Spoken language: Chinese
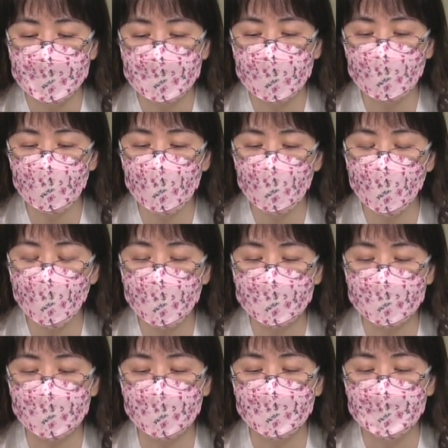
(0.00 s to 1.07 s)
耶稣
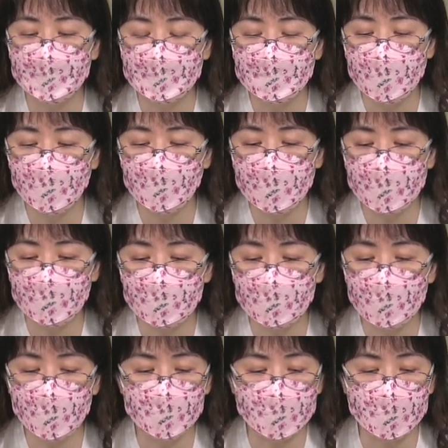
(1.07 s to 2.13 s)
为了要让
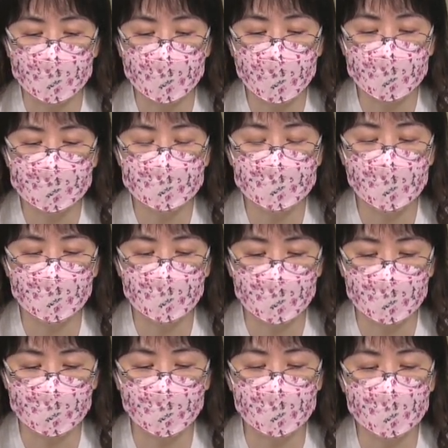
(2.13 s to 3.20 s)
众人看见
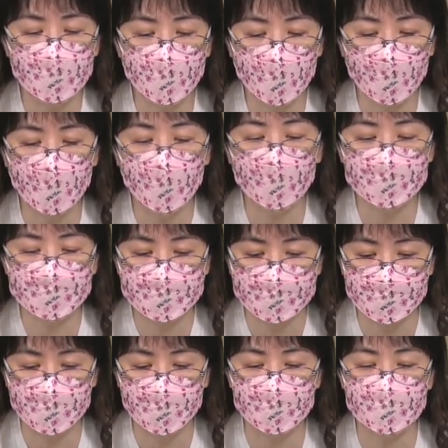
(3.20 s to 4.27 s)
神的国
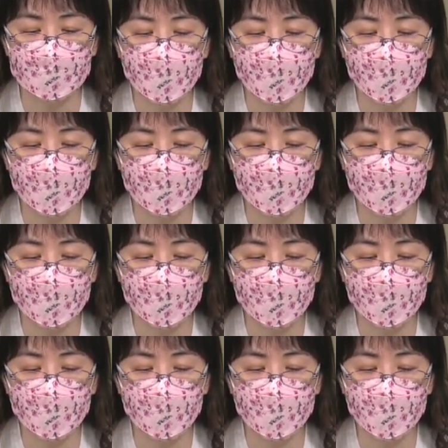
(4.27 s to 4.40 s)
已临